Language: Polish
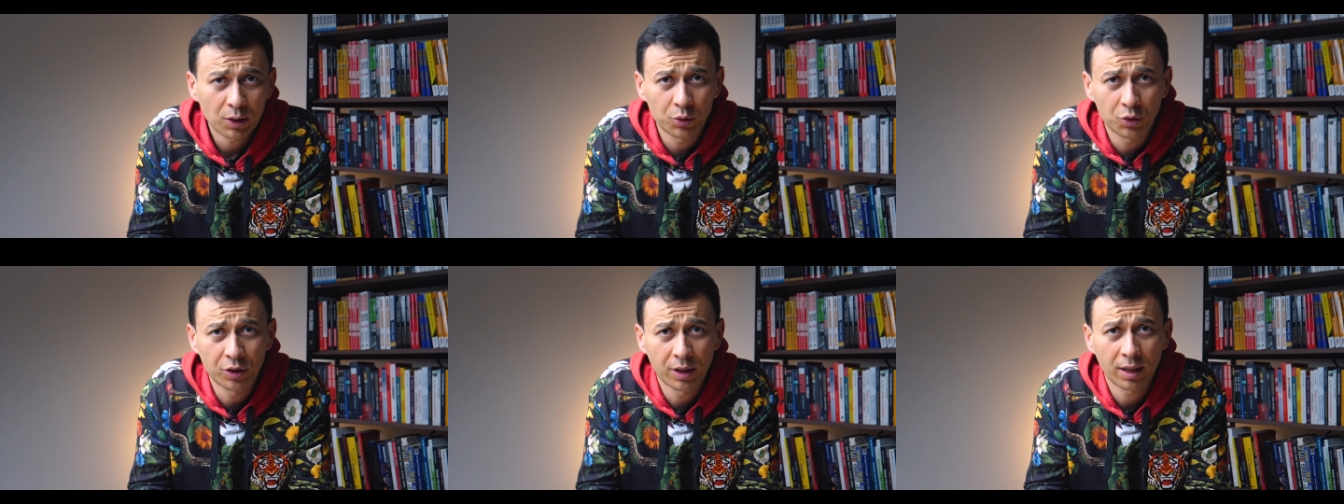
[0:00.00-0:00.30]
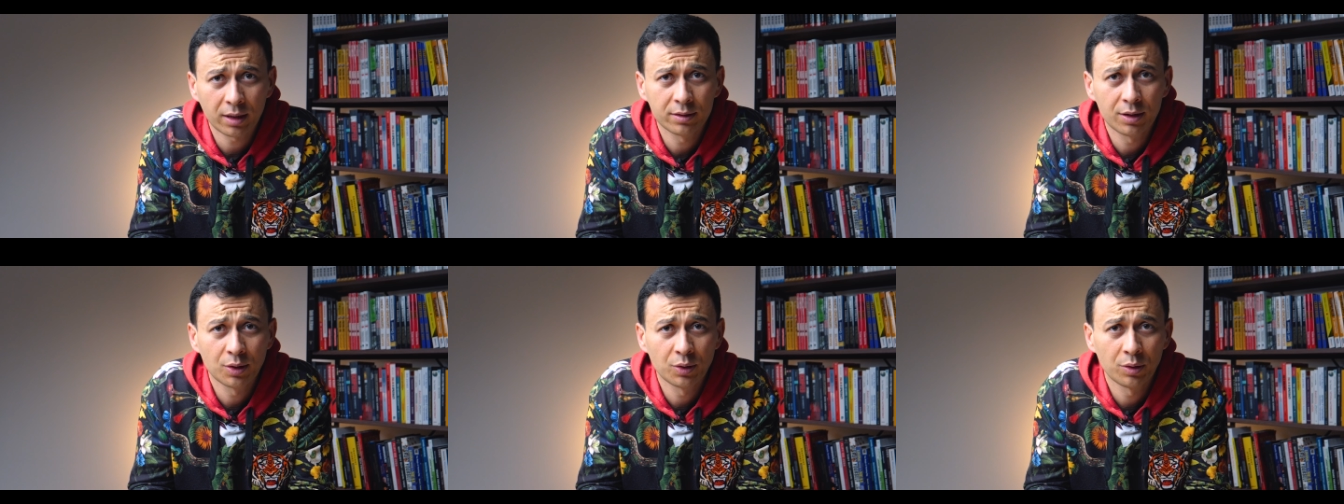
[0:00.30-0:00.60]
którzy
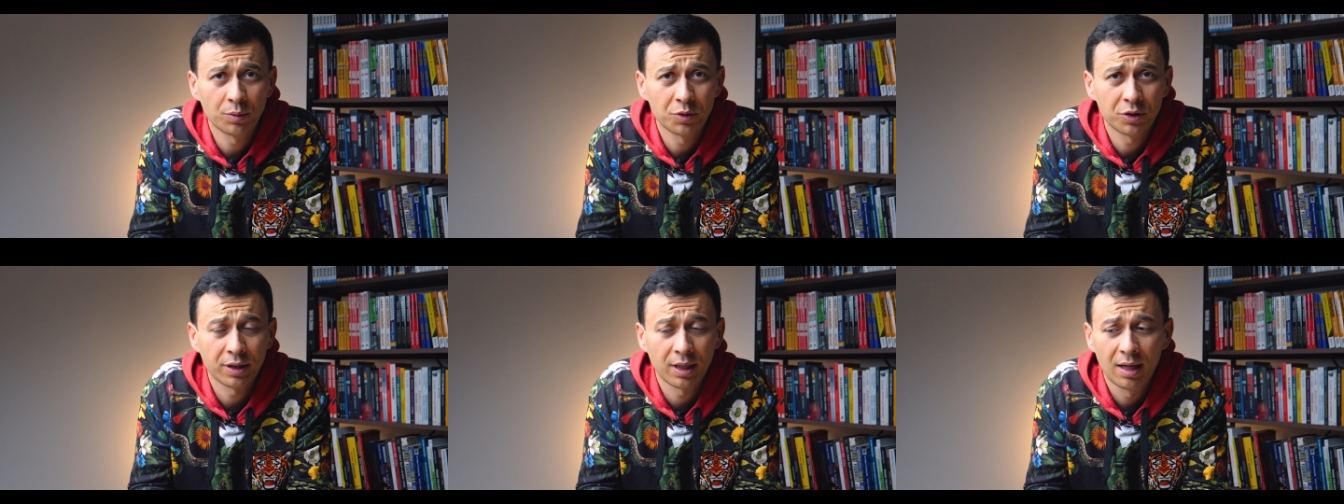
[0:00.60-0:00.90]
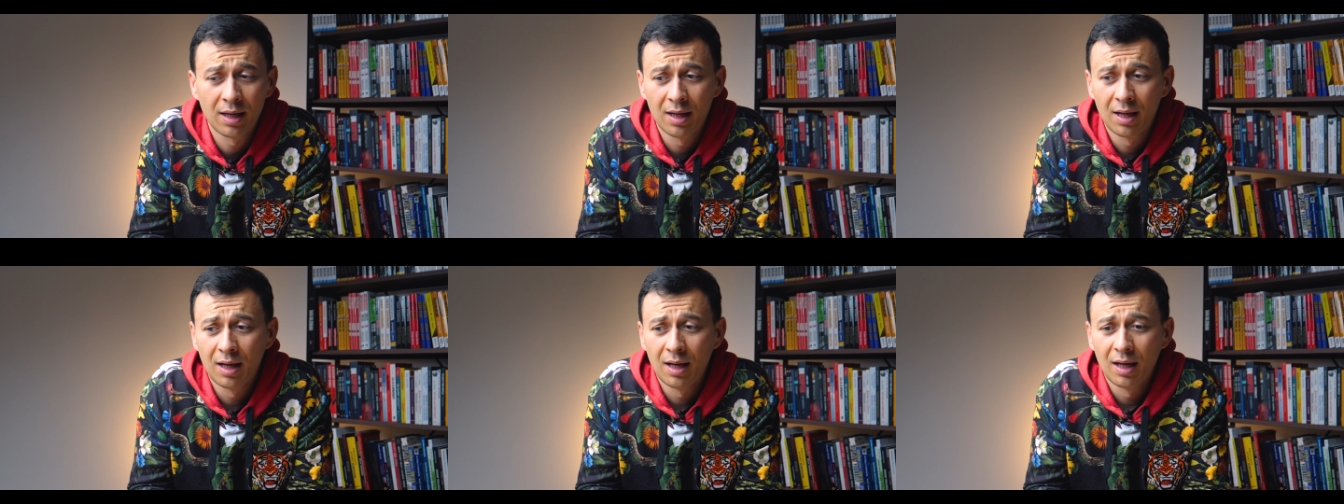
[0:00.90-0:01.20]
charakteryzują się
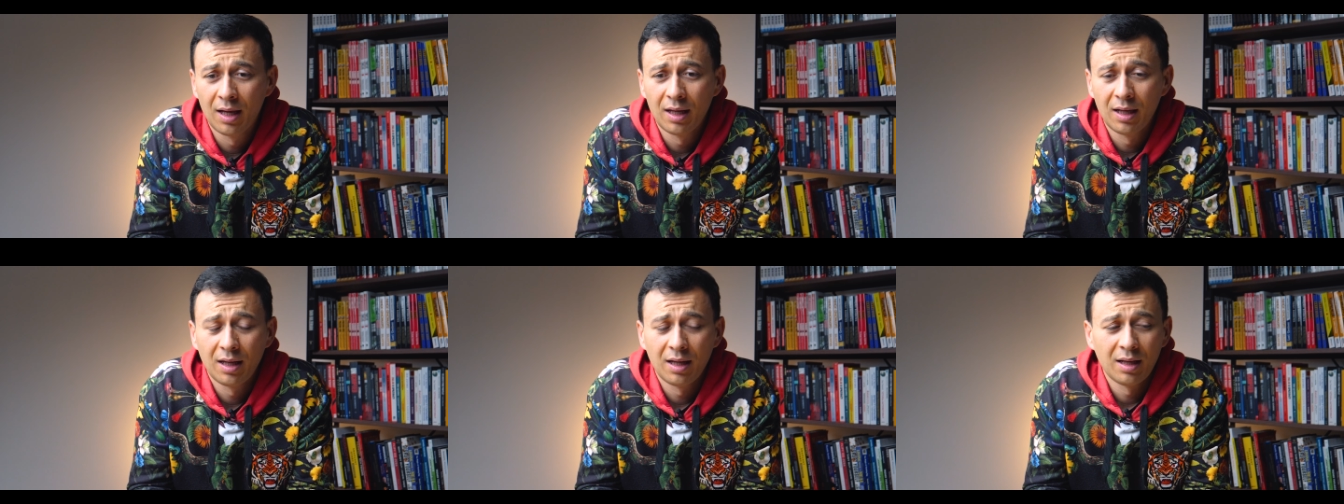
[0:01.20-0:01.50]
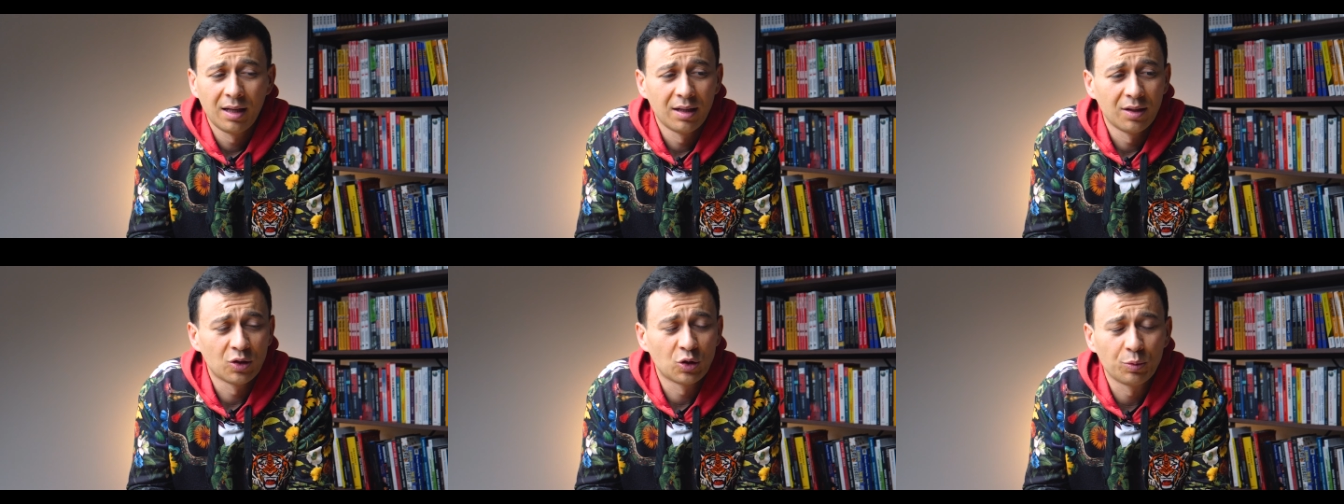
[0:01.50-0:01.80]

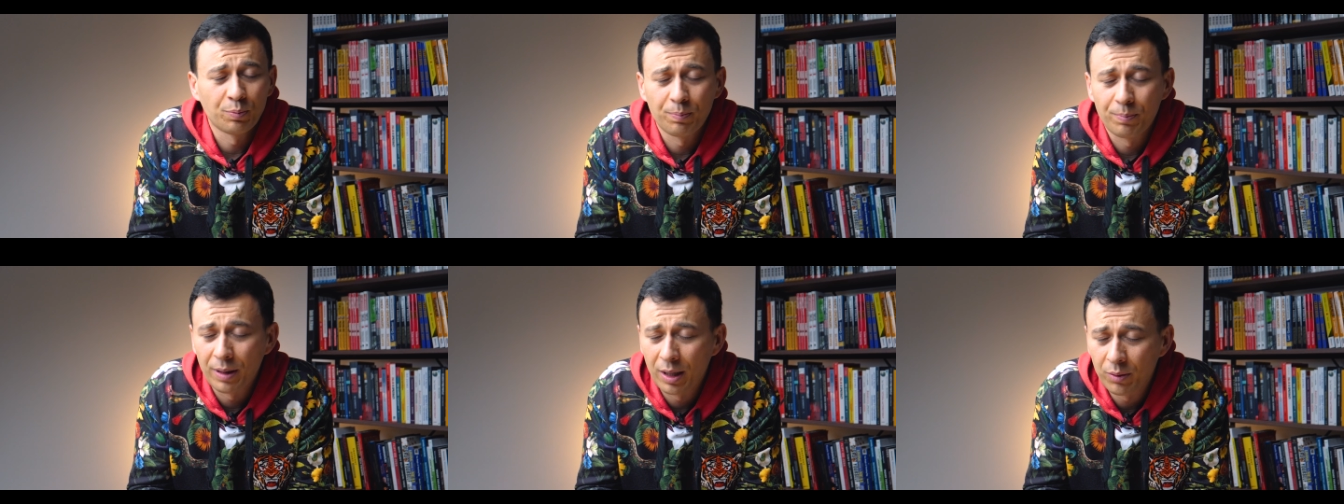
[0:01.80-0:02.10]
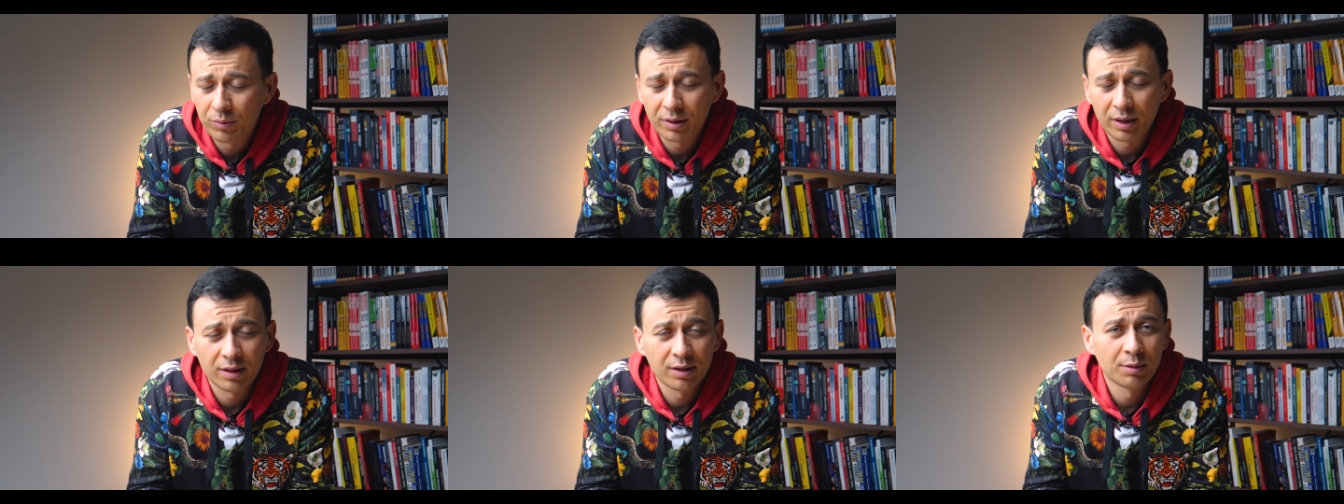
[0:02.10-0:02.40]

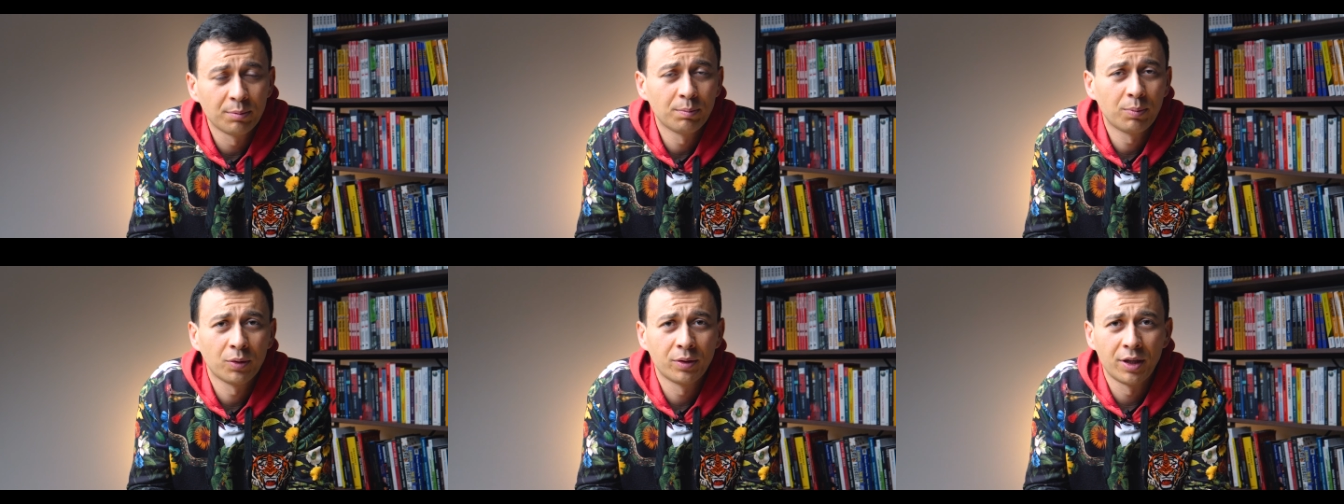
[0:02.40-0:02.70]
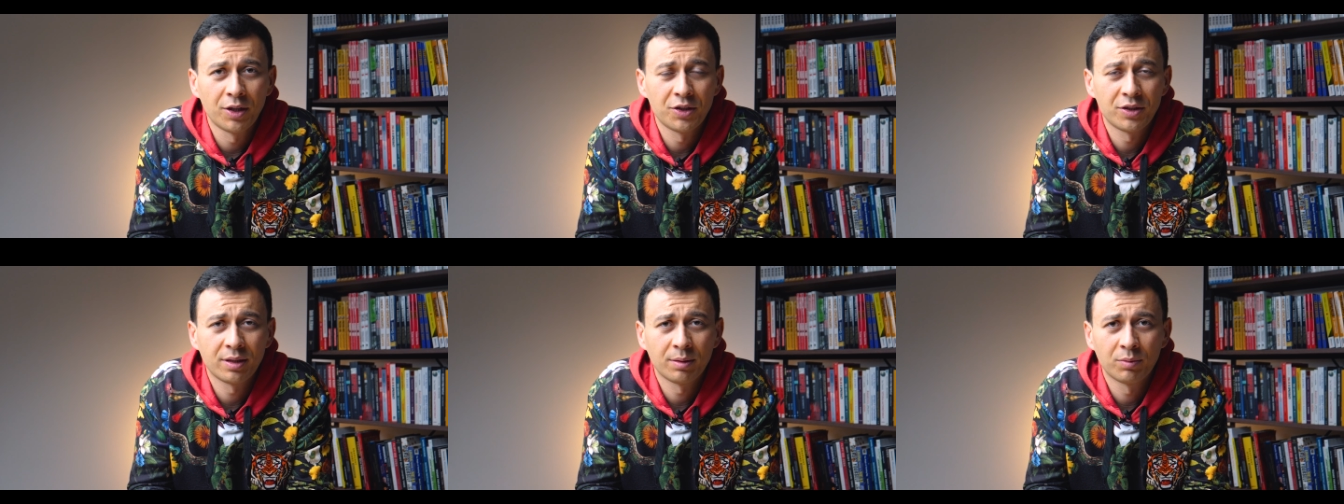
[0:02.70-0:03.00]
zupełnie innym
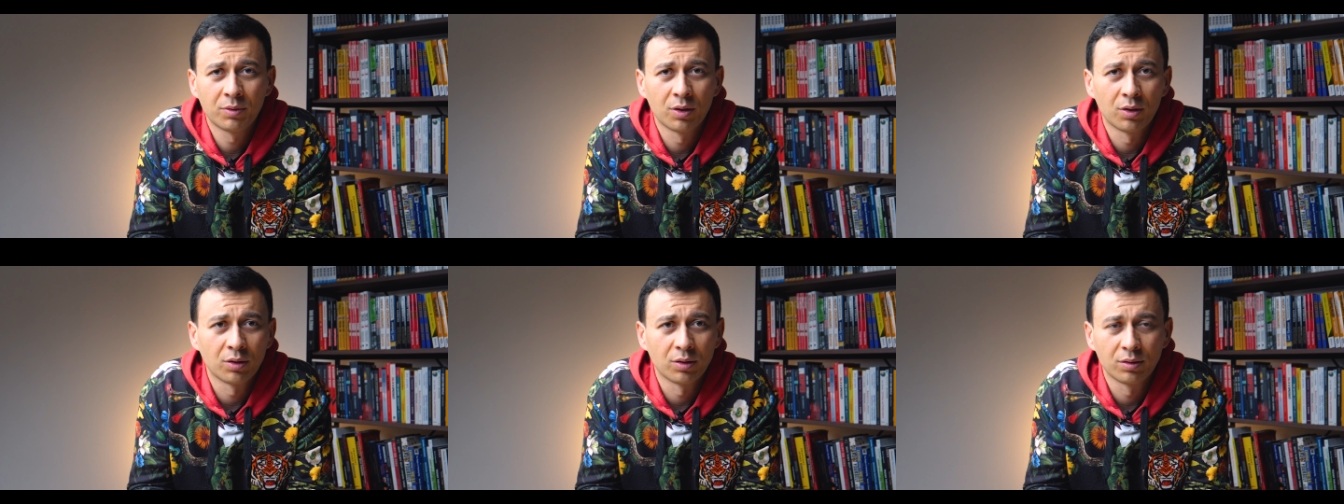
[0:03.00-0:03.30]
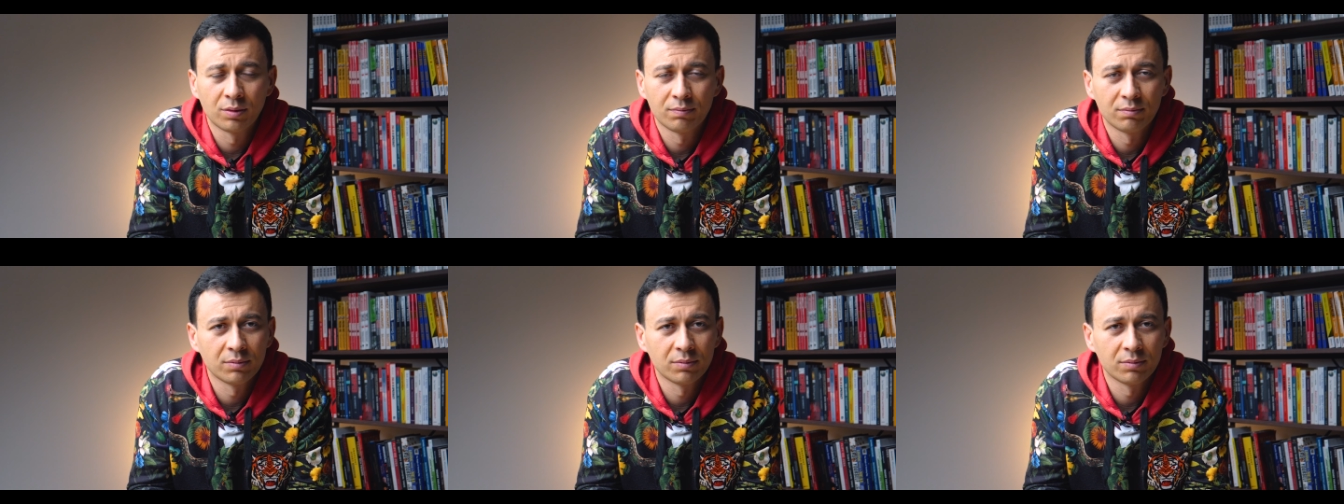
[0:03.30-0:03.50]
podejściem do,